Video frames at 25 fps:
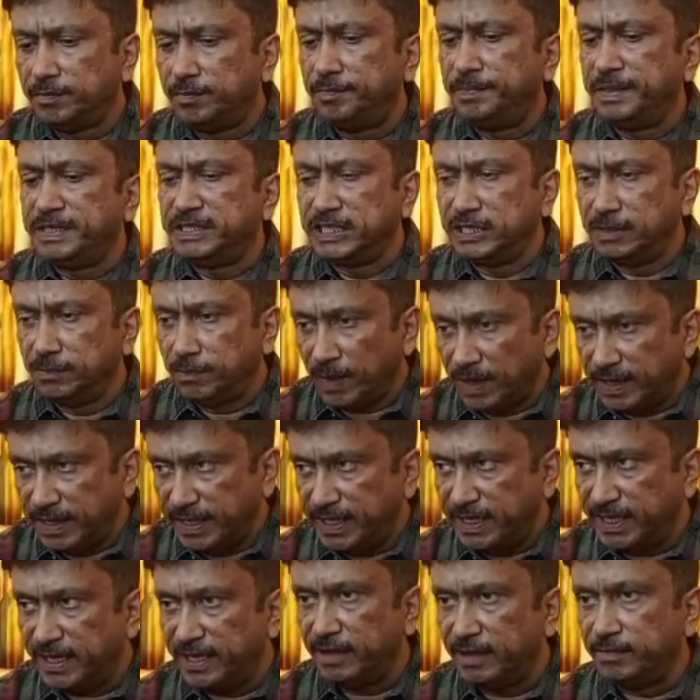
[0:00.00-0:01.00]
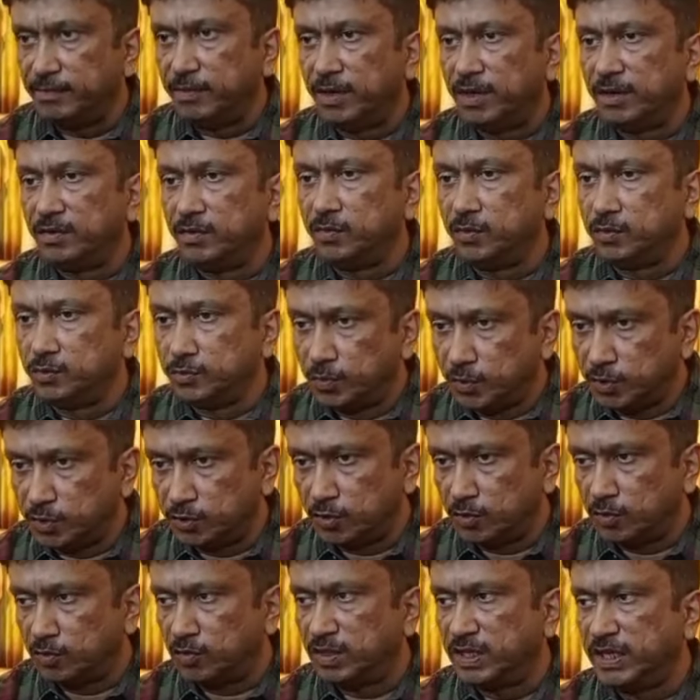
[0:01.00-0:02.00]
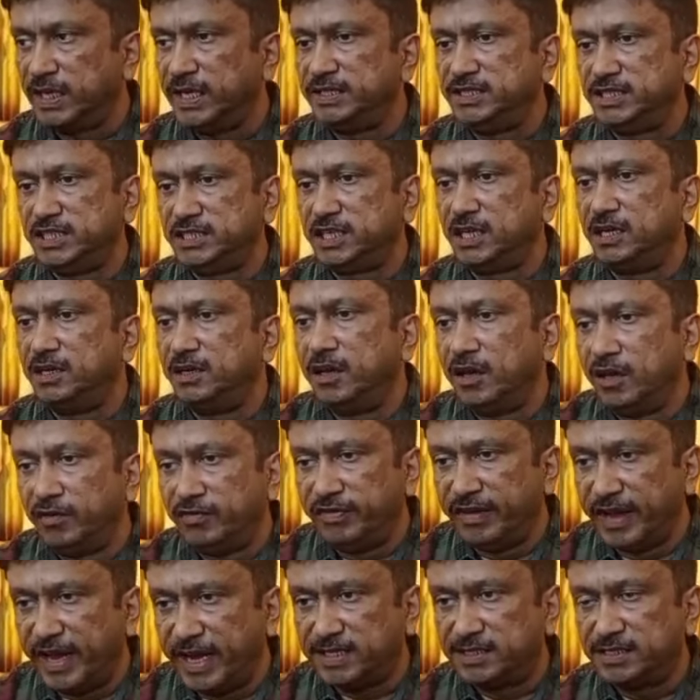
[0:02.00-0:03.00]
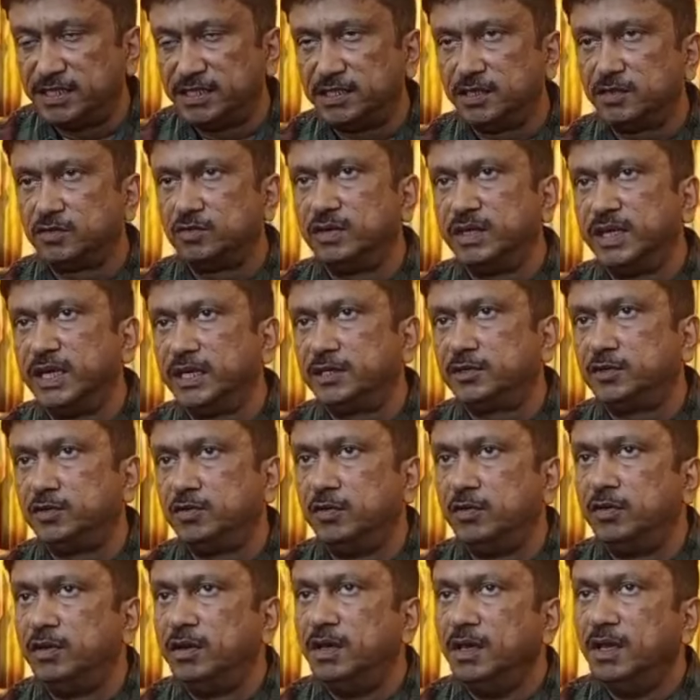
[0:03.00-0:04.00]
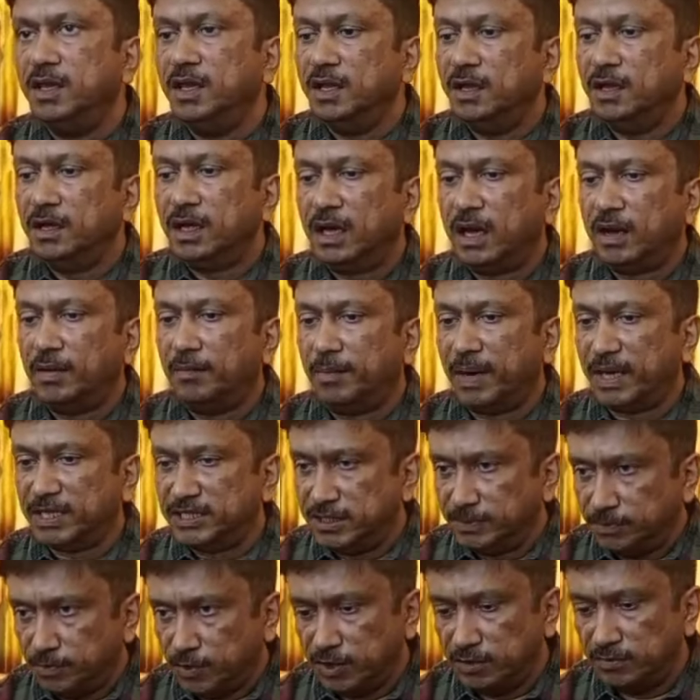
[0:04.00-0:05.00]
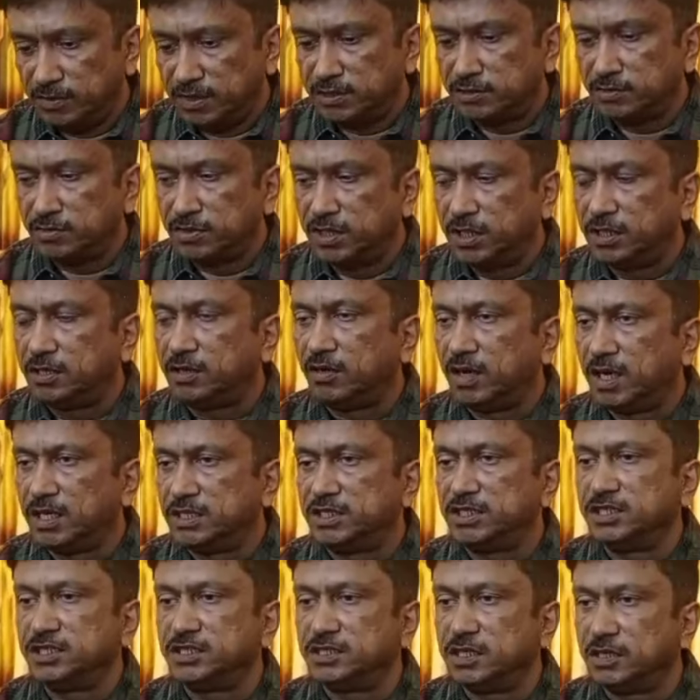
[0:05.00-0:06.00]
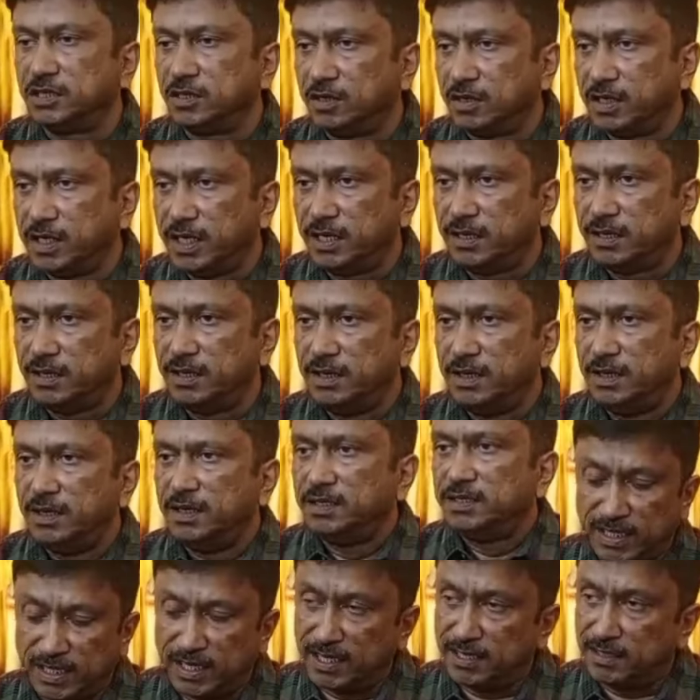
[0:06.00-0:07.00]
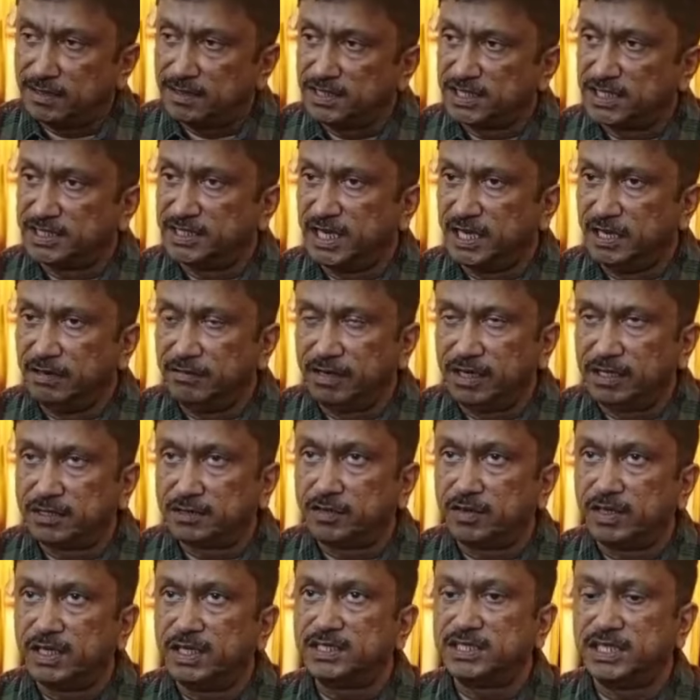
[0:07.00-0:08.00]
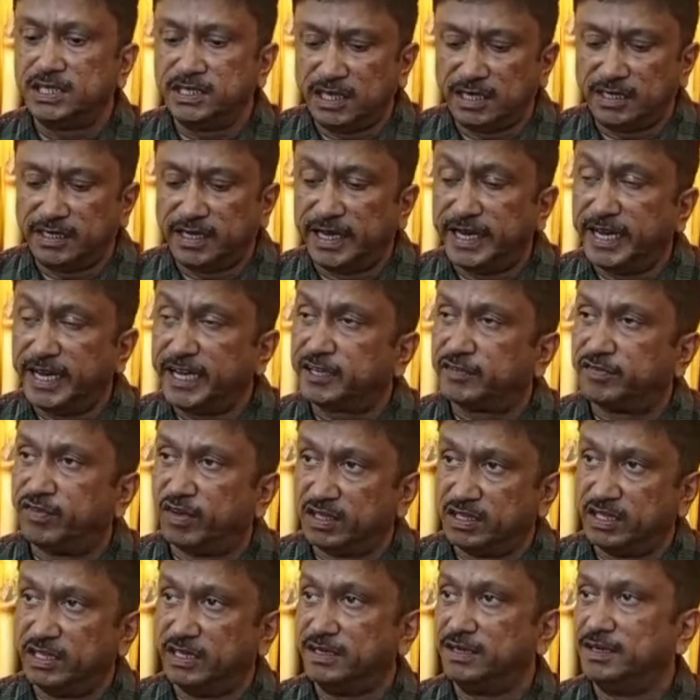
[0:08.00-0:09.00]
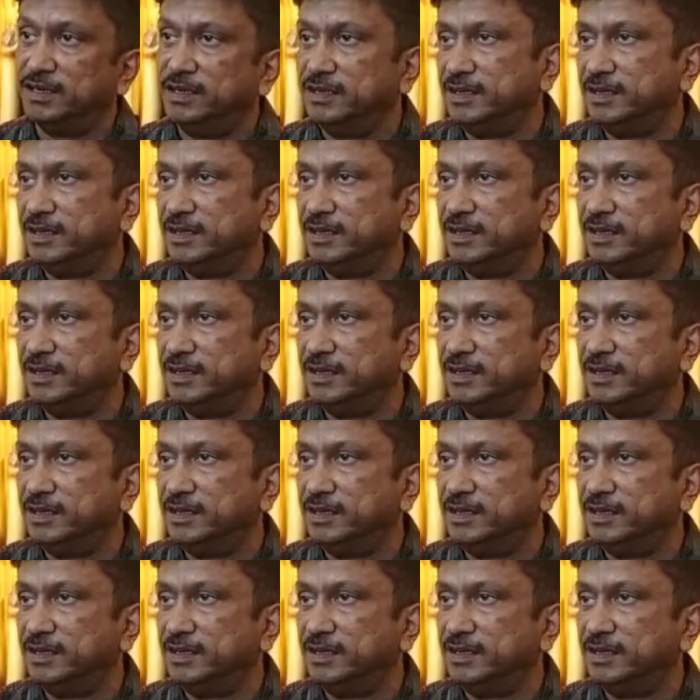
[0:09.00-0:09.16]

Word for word: পেশেন্ট পার্টিকে উদ্বুদ্ধ করে যেটা নয় ফ্যাক্ট সেটা করে একটু বাজে পরিবেশ তৈরি করার চেষ্টা করে ফাদার যে ডেলিভার করেছে এটা ডাইরেক্ট ফাদার